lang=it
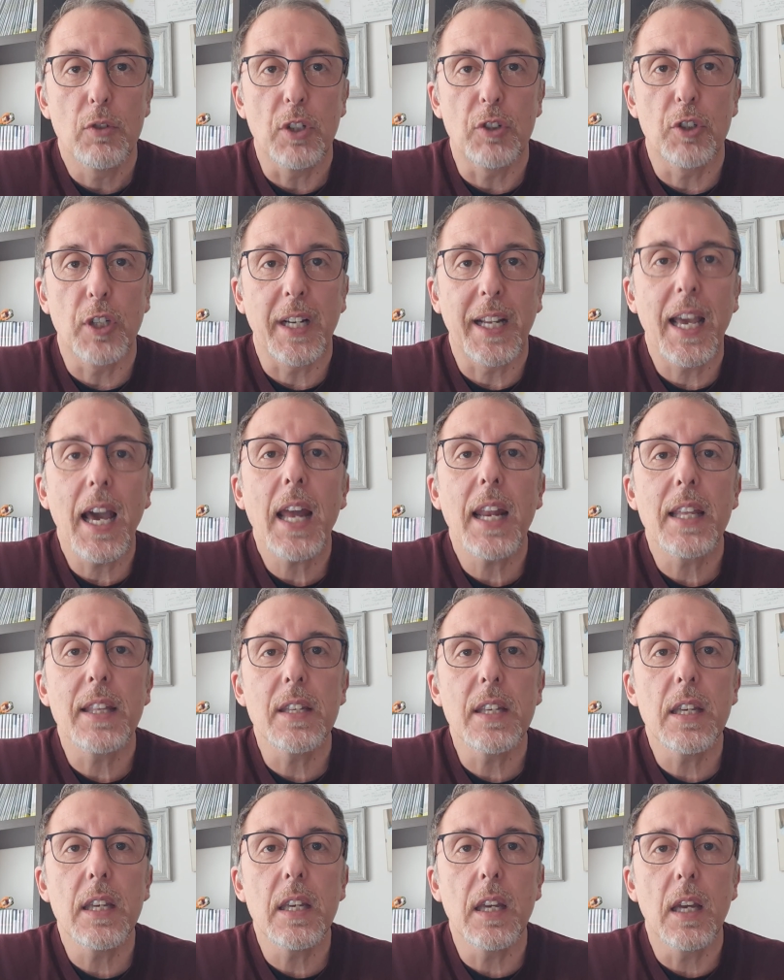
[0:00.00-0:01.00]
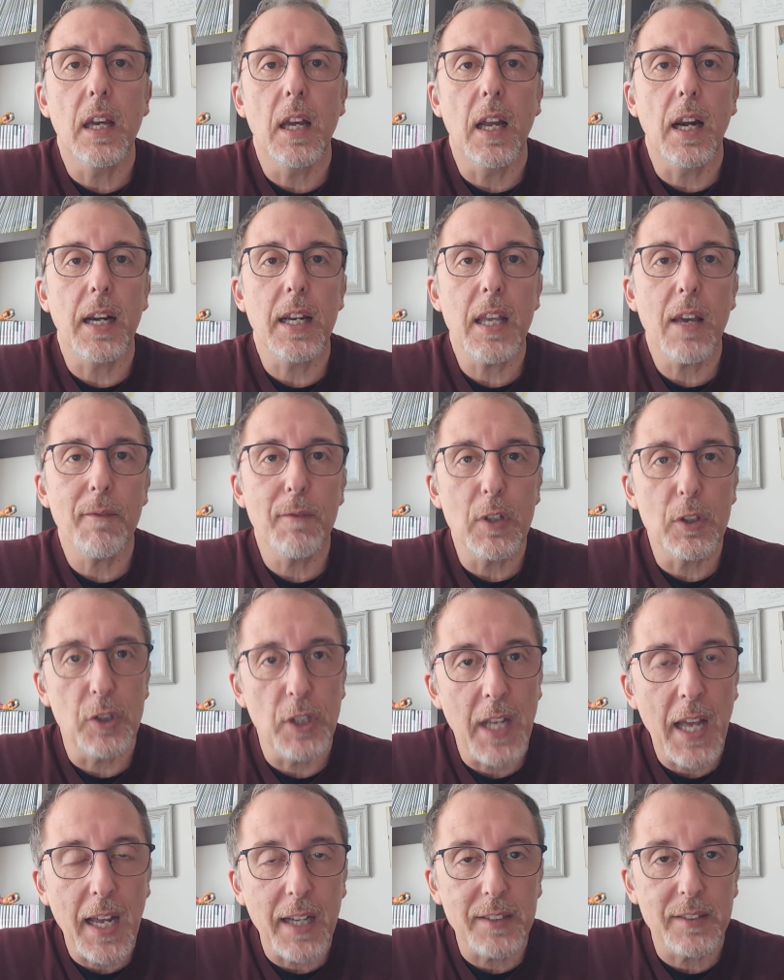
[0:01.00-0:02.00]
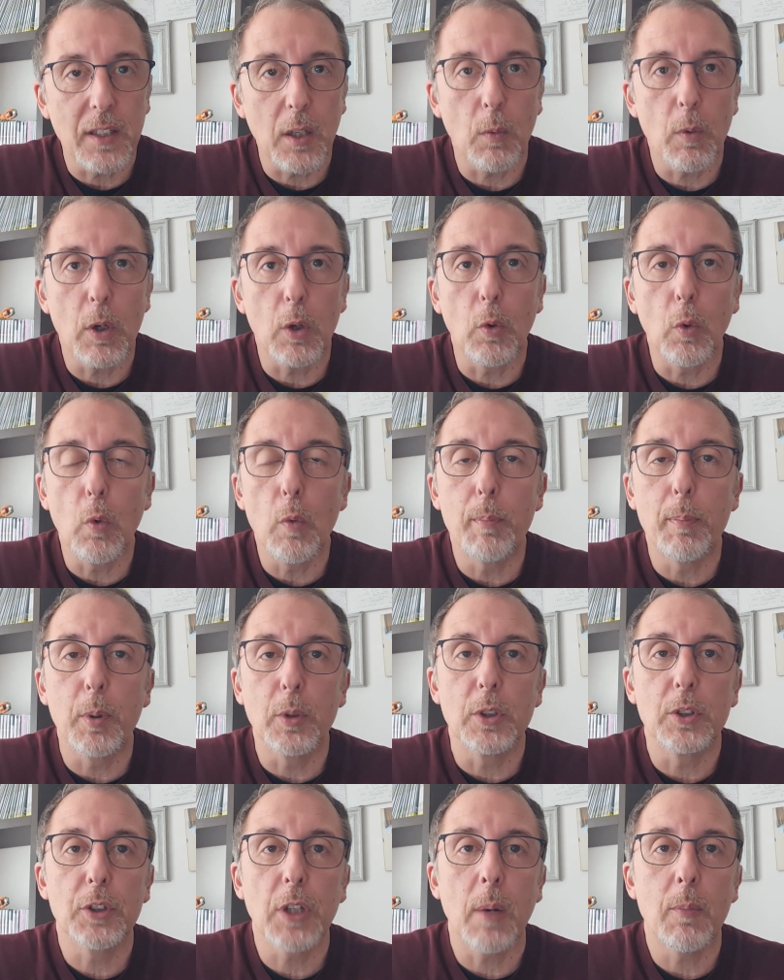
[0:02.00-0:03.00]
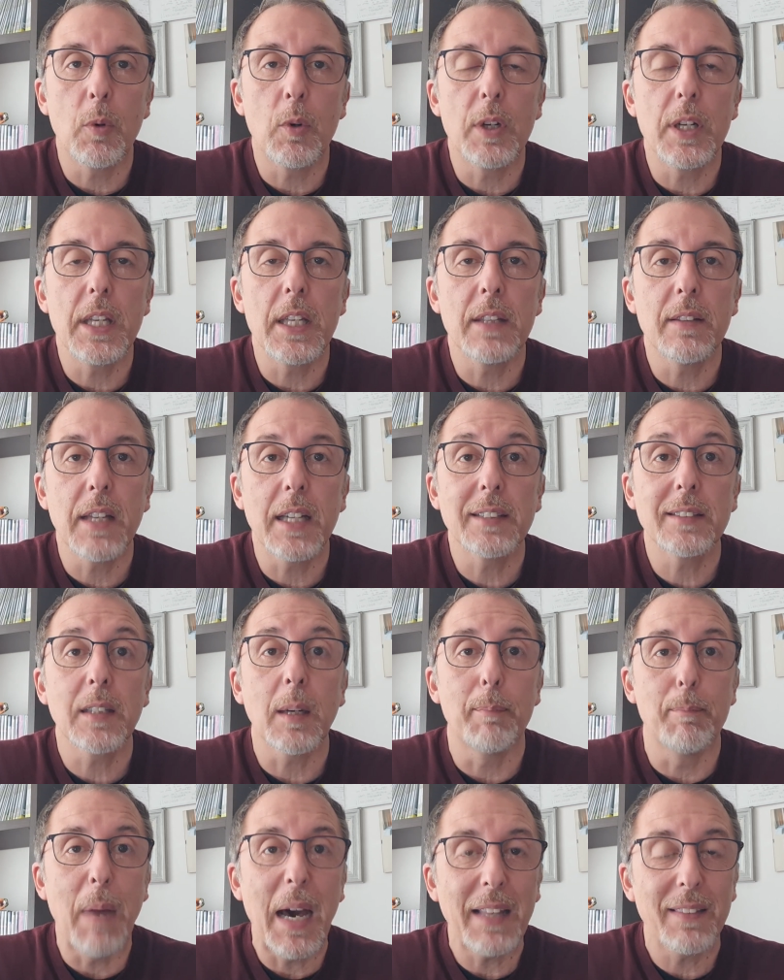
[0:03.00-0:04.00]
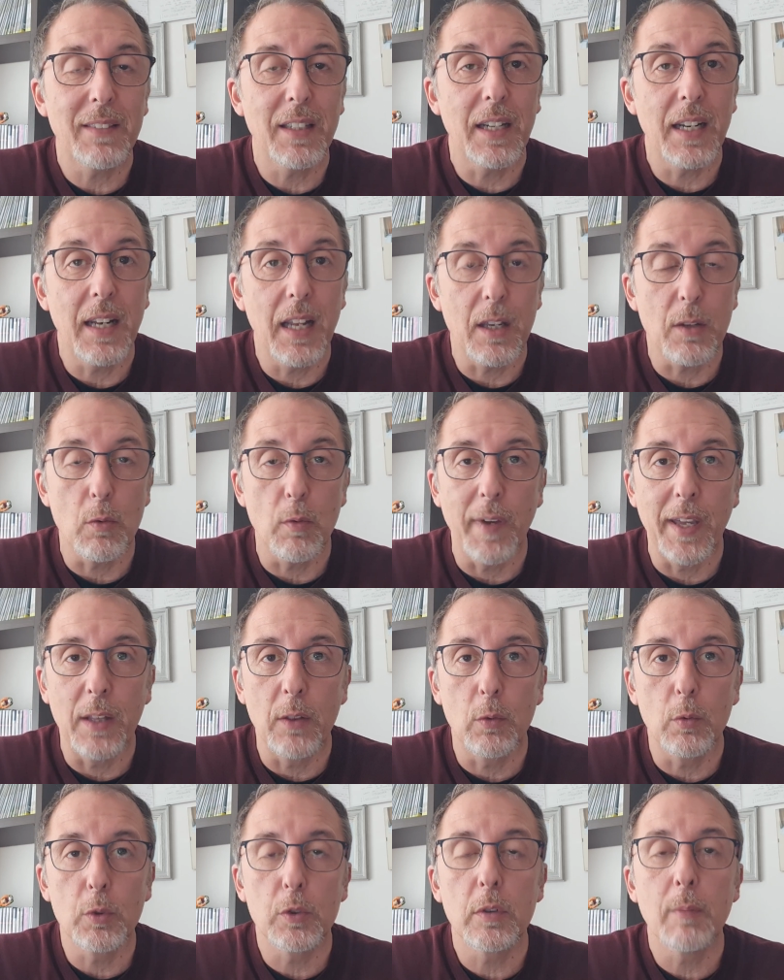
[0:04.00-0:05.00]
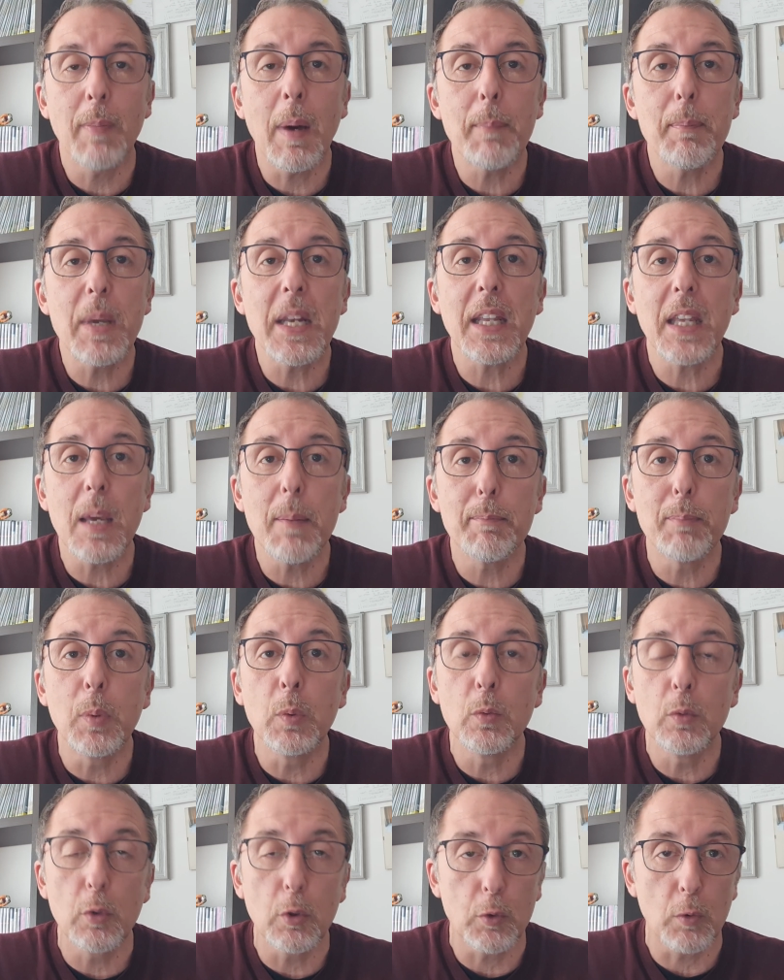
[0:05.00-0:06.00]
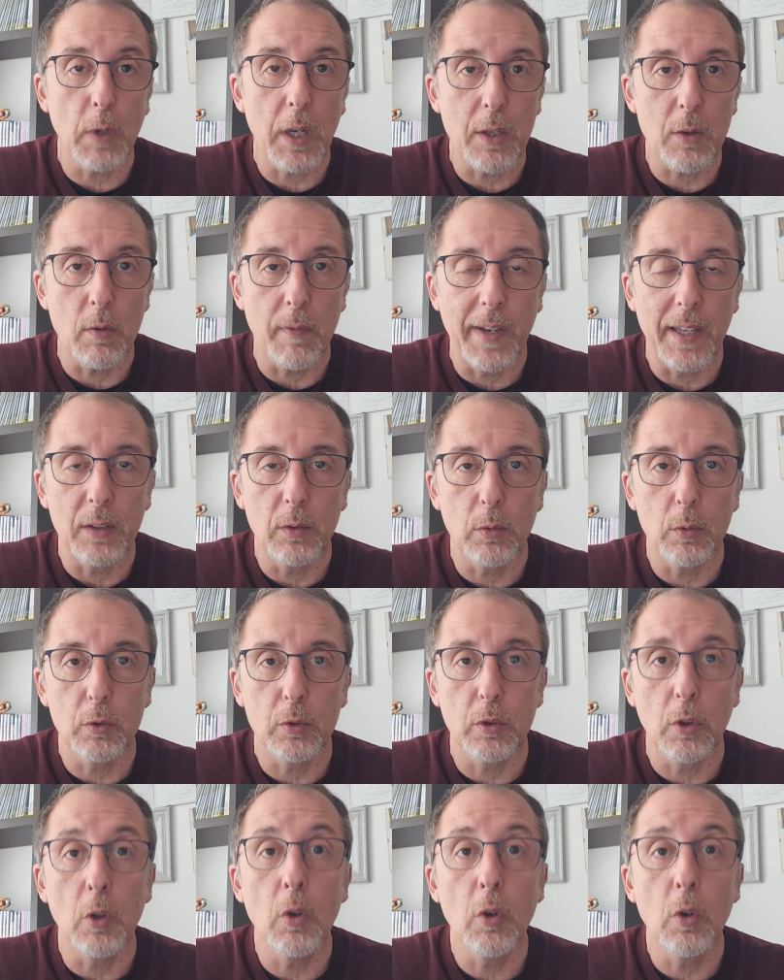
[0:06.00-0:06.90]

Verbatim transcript: cioè cercare di riavvicinarsi a quel gruppo, diciamo, lì in testa, battere la Juventus. Ma perché punto sulla Juventus?